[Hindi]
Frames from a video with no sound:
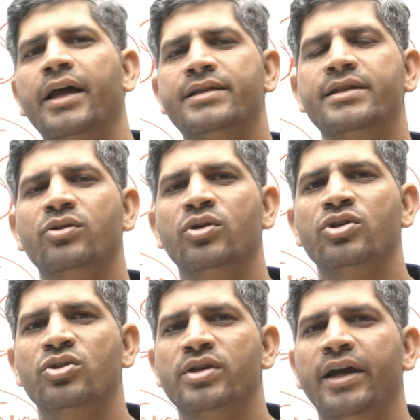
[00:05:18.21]
ऐसी कोई
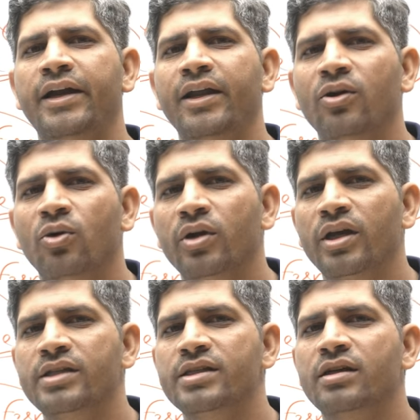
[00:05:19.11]
सोसाइटी
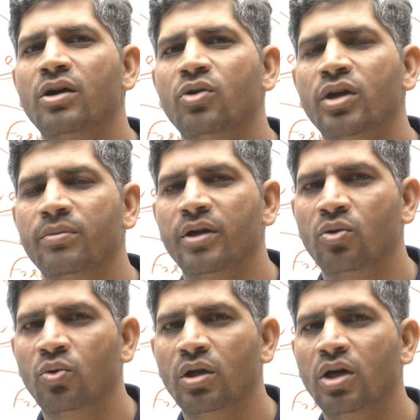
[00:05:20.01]
होगी जिसका कोई अपना
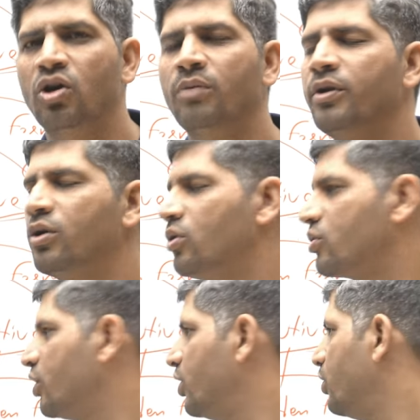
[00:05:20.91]
रूल ना हो अपने
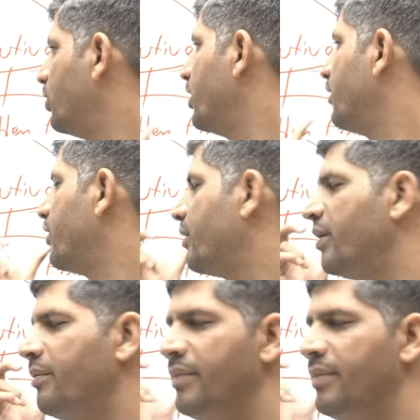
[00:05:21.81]
कॉन्स्टिट्यूटिव या फिर अपने